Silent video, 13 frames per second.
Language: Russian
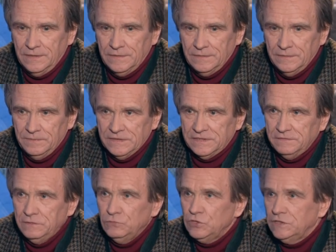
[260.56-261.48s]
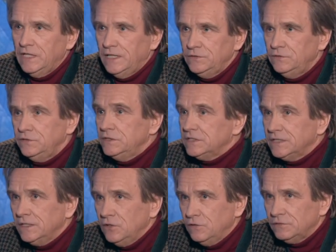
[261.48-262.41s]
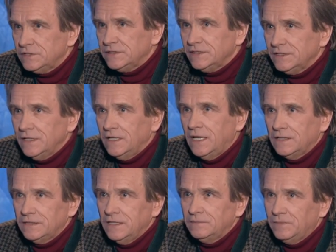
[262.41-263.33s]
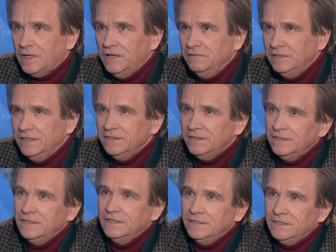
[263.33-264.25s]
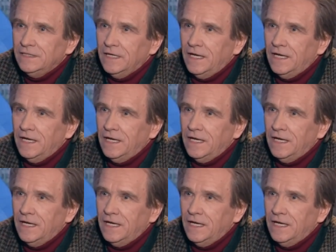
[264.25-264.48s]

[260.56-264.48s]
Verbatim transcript: э, по своему желанию не становятся. Как правило, но ну, вы